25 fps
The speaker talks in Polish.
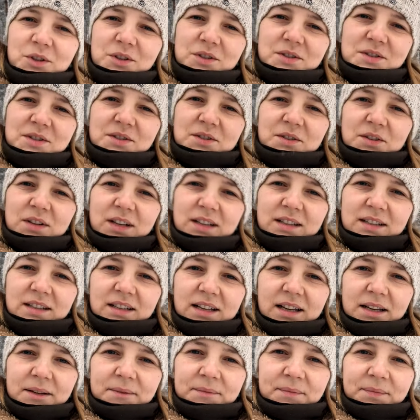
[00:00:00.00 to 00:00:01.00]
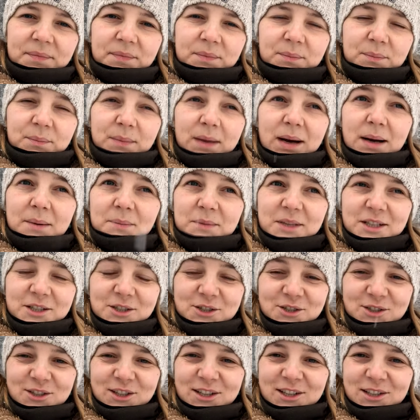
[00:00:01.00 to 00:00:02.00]
drodzy, to na tyle mam
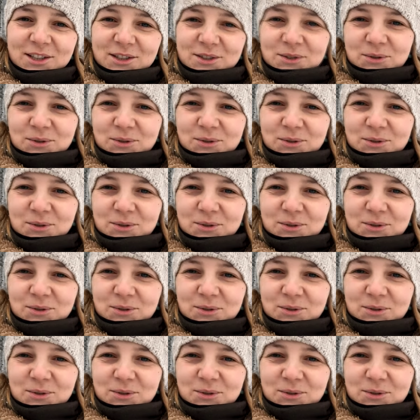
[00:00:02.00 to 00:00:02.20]
jeszcze